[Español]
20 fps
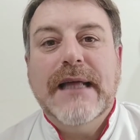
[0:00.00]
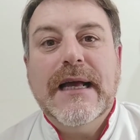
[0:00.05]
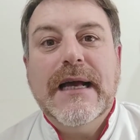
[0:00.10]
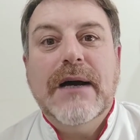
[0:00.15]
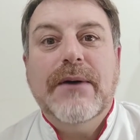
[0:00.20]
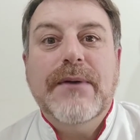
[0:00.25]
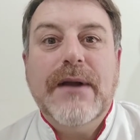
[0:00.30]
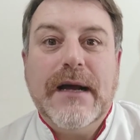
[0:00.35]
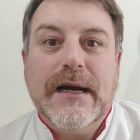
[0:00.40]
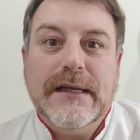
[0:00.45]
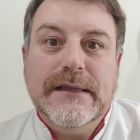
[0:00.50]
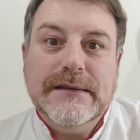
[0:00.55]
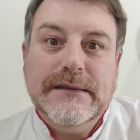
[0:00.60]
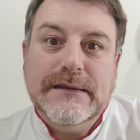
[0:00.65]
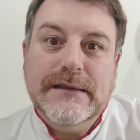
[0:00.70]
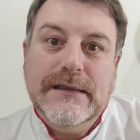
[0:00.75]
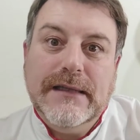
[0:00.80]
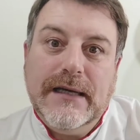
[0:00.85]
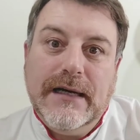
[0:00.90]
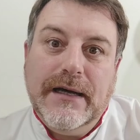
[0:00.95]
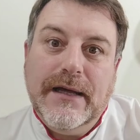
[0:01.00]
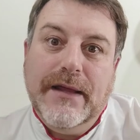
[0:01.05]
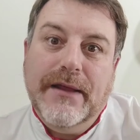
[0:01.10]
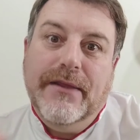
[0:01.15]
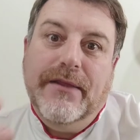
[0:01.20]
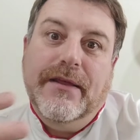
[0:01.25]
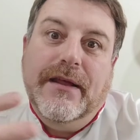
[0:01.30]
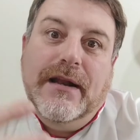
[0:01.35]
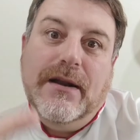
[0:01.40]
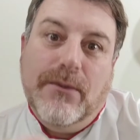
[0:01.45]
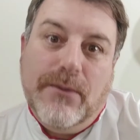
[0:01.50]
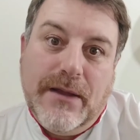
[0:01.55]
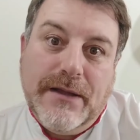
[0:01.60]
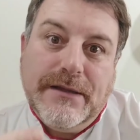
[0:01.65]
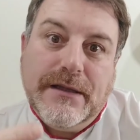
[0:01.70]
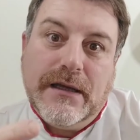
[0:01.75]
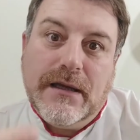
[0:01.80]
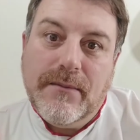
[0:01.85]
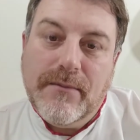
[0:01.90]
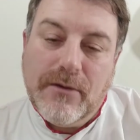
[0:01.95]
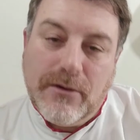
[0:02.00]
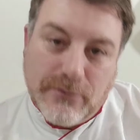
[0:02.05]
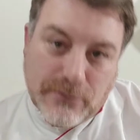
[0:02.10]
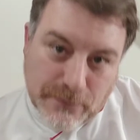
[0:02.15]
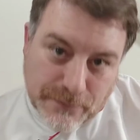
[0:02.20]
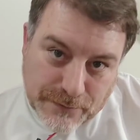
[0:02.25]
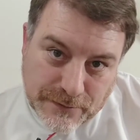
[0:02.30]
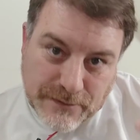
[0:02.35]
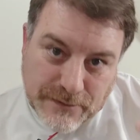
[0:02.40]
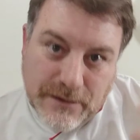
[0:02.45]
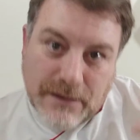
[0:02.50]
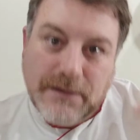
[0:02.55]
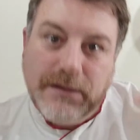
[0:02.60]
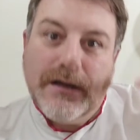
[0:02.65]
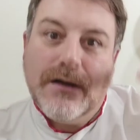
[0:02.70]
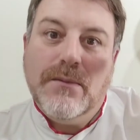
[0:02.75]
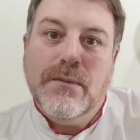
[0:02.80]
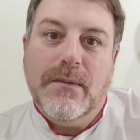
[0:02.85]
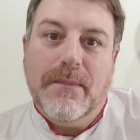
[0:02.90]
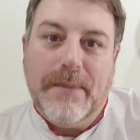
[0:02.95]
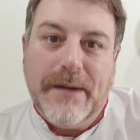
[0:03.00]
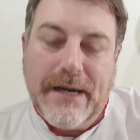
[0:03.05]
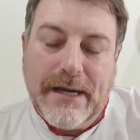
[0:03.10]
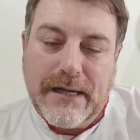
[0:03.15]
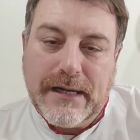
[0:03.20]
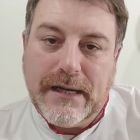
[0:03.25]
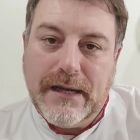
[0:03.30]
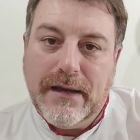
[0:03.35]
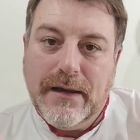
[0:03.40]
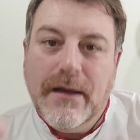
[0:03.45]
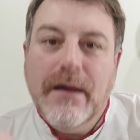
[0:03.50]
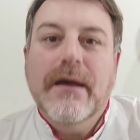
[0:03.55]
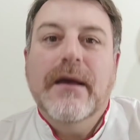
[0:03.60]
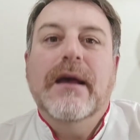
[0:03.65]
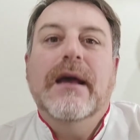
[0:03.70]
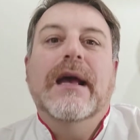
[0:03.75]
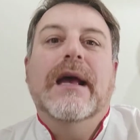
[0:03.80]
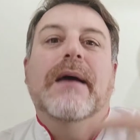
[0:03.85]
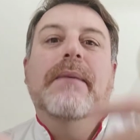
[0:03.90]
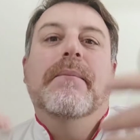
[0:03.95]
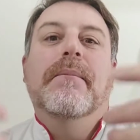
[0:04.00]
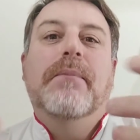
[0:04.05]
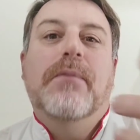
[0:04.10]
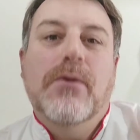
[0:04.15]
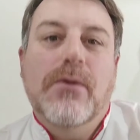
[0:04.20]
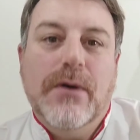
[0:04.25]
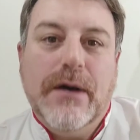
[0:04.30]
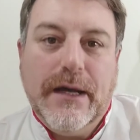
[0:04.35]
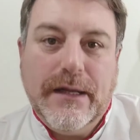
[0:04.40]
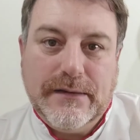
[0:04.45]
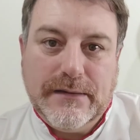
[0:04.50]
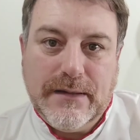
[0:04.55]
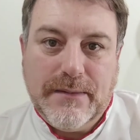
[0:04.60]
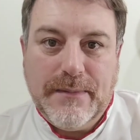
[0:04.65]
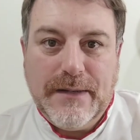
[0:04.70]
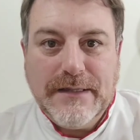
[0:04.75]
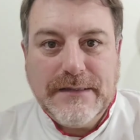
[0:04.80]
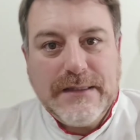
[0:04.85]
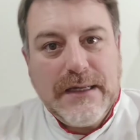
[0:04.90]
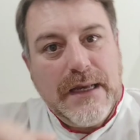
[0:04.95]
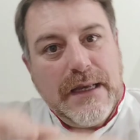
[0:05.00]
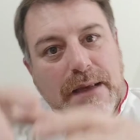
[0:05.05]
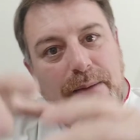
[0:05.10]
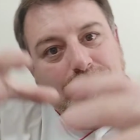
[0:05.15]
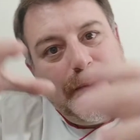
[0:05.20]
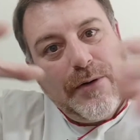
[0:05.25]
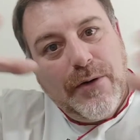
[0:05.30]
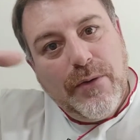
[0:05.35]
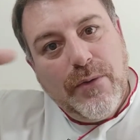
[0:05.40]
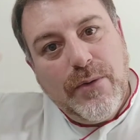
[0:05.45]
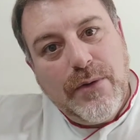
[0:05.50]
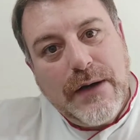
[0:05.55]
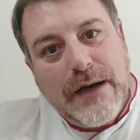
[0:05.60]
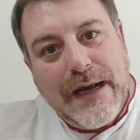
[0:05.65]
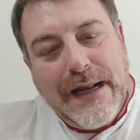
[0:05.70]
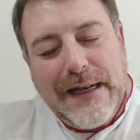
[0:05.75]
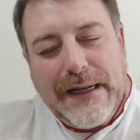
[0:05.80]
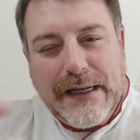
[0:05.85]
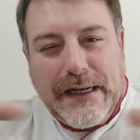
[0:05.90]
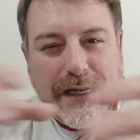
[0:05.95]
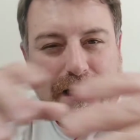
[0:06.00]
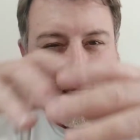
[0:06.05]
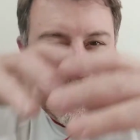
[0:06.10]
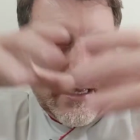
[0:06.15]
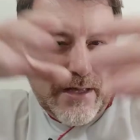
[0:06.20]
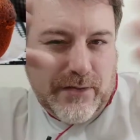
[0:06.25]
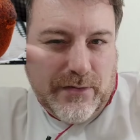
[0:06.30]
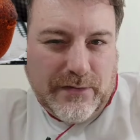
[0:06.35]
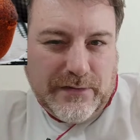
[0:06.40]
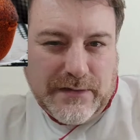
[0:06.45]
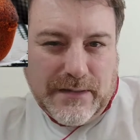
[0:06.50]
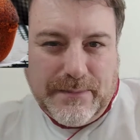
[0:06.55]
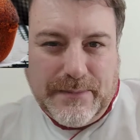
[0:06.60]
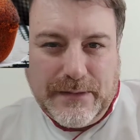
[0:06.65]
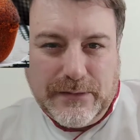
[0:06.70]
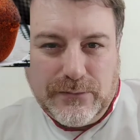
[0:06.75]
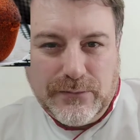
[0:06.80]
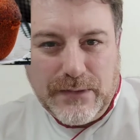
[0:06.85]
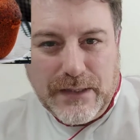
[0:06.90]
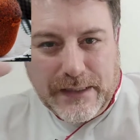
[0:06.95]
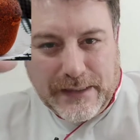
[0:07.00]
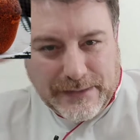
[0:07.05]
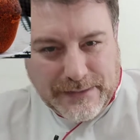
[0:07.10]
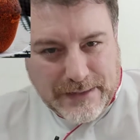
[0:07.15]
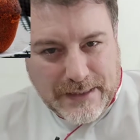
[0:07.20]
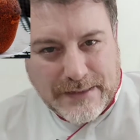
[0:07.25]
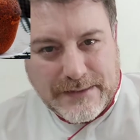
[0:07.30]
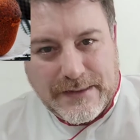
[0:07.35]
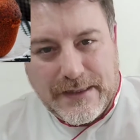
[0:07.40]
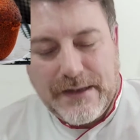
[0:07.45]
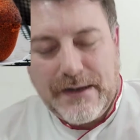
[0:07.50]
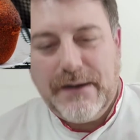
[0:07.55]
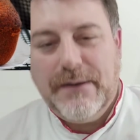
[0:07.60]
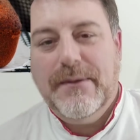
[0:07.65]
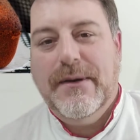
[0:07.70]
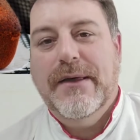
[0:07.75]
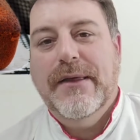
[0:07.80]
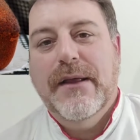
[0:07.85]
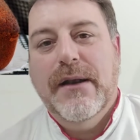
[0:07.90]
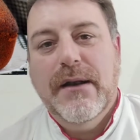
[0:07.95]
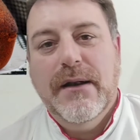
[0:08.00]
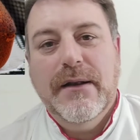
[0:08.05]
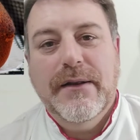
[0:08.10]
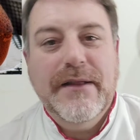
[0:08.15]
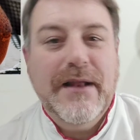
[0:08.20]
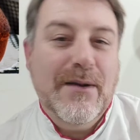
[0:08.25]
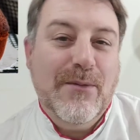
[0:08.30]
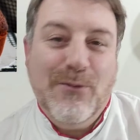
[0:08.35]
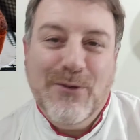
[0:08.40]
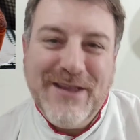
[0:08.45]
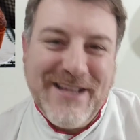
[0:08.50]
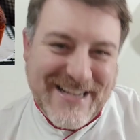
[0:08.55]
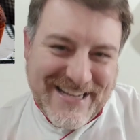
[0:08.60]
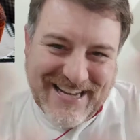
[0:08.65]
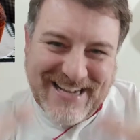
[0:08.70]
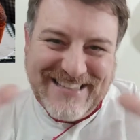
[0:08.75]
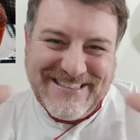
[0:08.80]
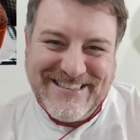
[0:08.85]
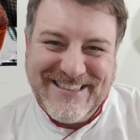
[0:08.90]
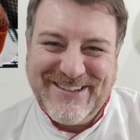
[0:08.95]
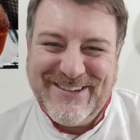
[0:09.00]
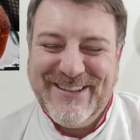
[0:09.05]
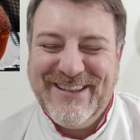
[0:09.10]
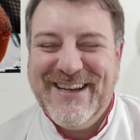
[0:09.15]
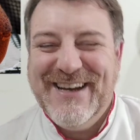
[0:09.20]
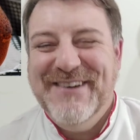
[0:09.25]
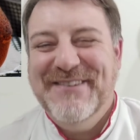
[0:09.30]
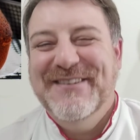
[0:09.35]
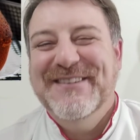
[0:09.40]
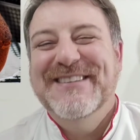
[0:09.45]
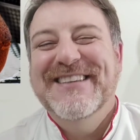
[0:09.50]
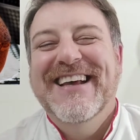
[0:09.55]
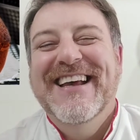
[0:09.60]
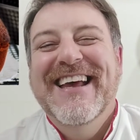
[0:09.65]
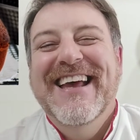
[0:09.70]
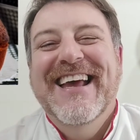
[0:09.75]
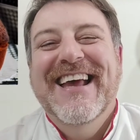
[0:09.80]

tenga una cantidad de leudante químico suficiente como para que empuje esta masa y produzca el greñado de esa apertura que se hace arriba del, budín clásico, digamos.